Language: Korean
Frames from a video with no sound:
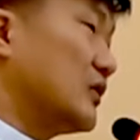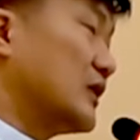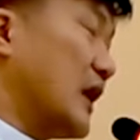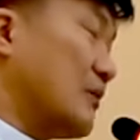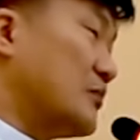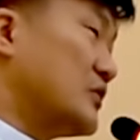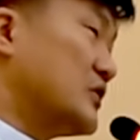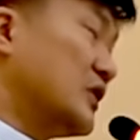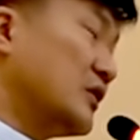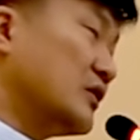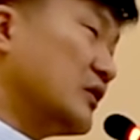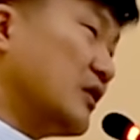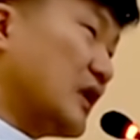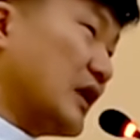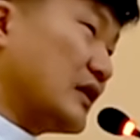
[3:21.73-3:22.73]

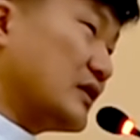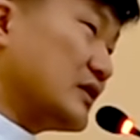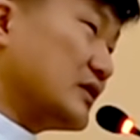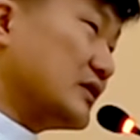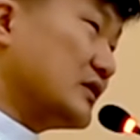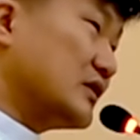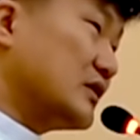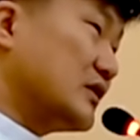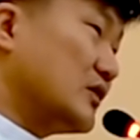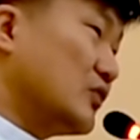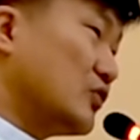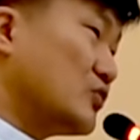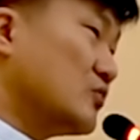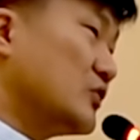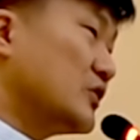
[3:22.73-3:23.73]
답정너라든지
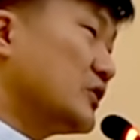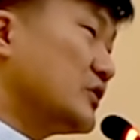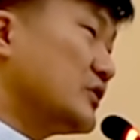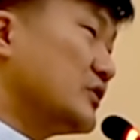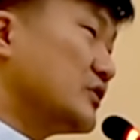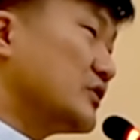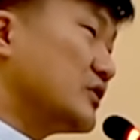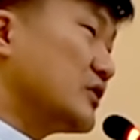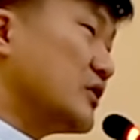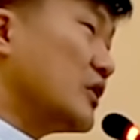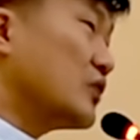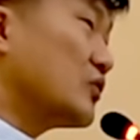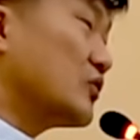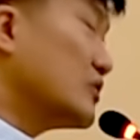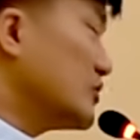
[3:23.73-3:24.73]
요즘 어르신들은
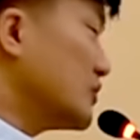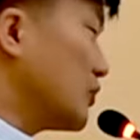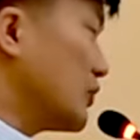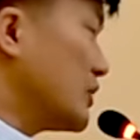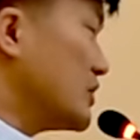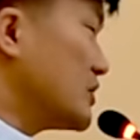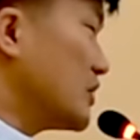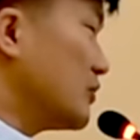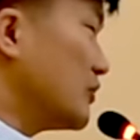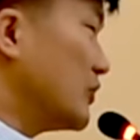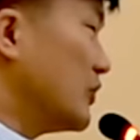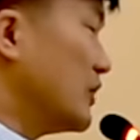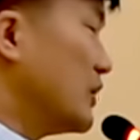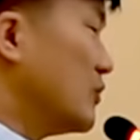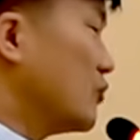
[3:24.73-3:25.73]
이게 도,
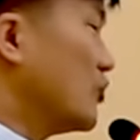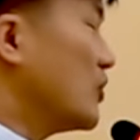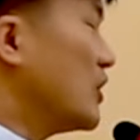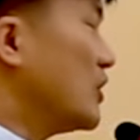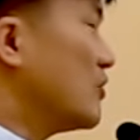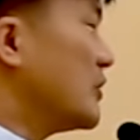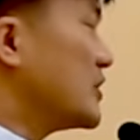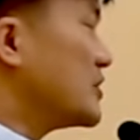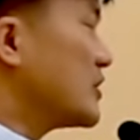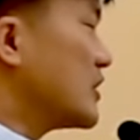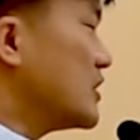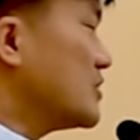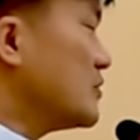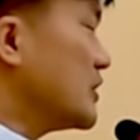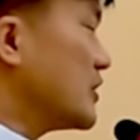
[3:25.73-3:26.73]
대체뭐 불과 얼마
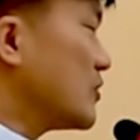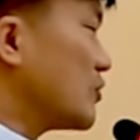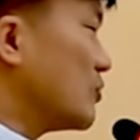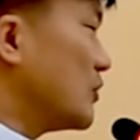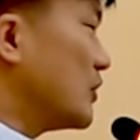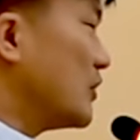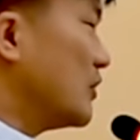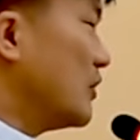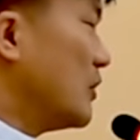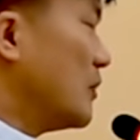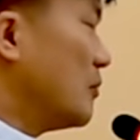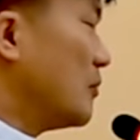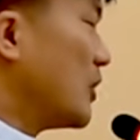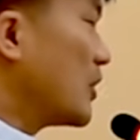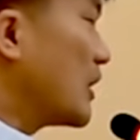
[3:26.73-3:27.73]
전까지만 해도 뭐
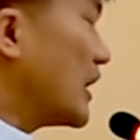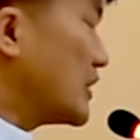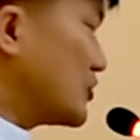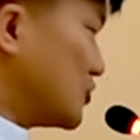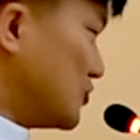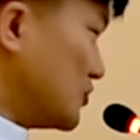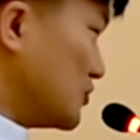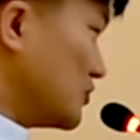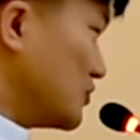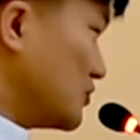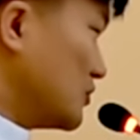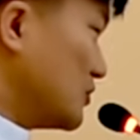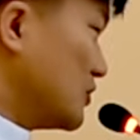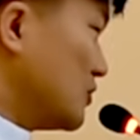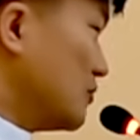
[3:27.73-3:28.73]
뻑가충
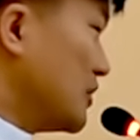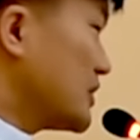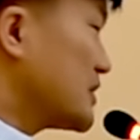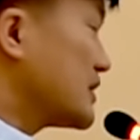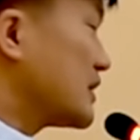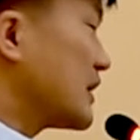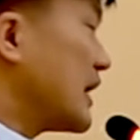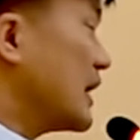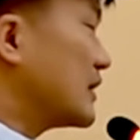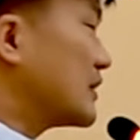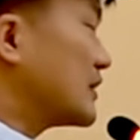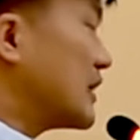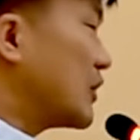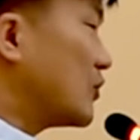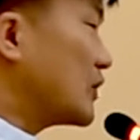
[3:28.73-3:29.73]
버스
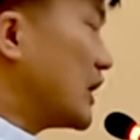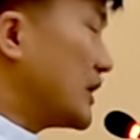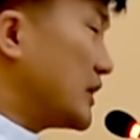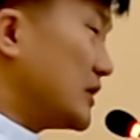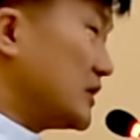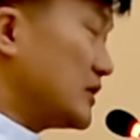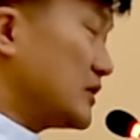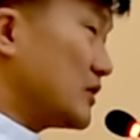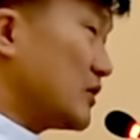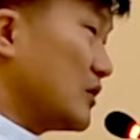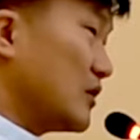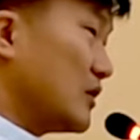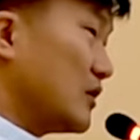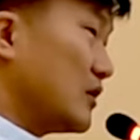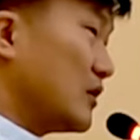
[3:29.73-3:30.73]
카드 타고 다니는
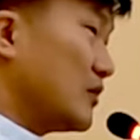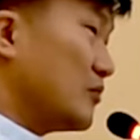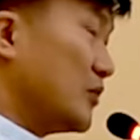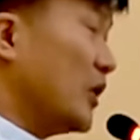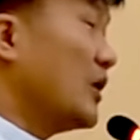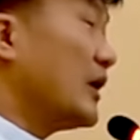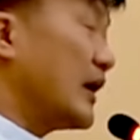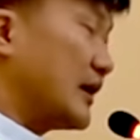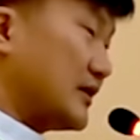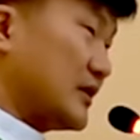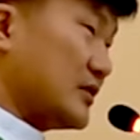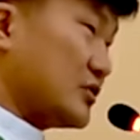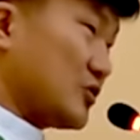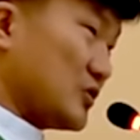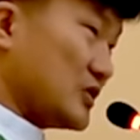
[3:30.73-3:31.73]
벌레
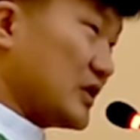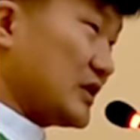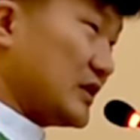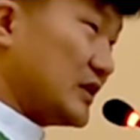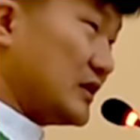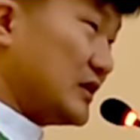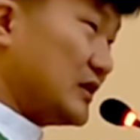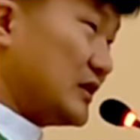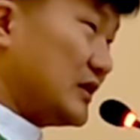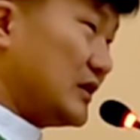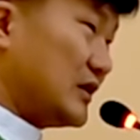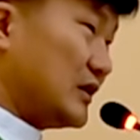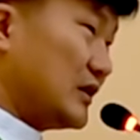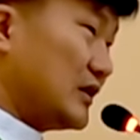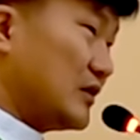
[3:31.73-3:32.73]
같은 존재들
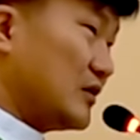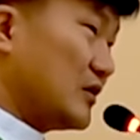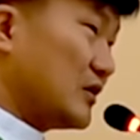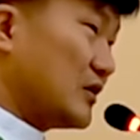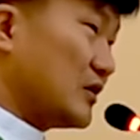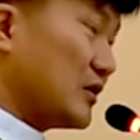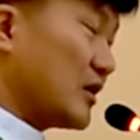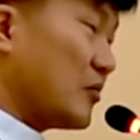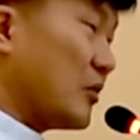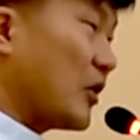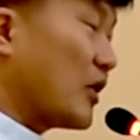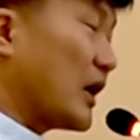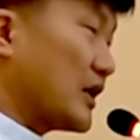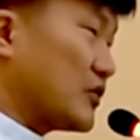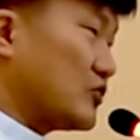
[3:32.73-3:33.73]
그게
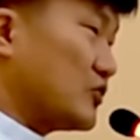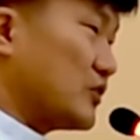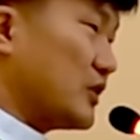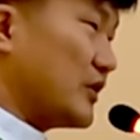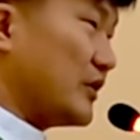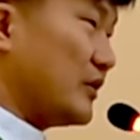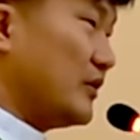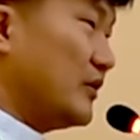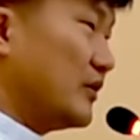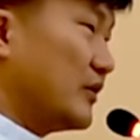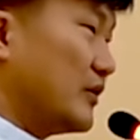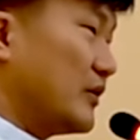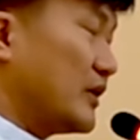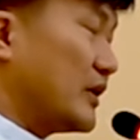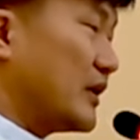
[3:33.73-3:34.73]
버카충이에요
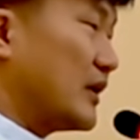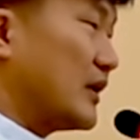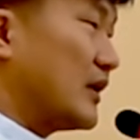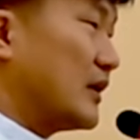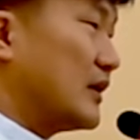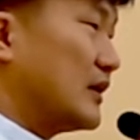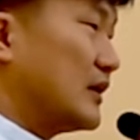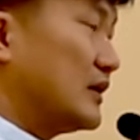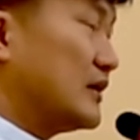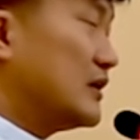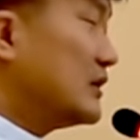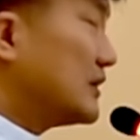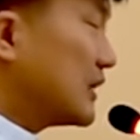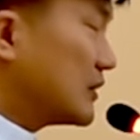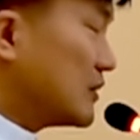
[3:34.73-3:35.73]
예.
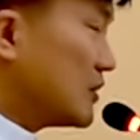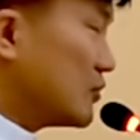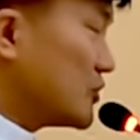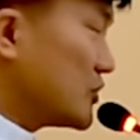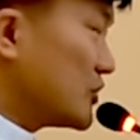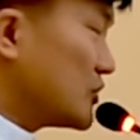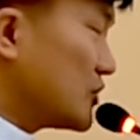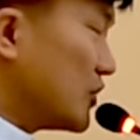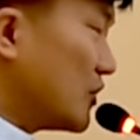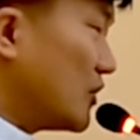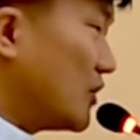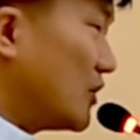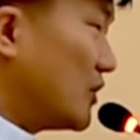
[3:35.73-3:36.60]
틀딱 들어보셨죠?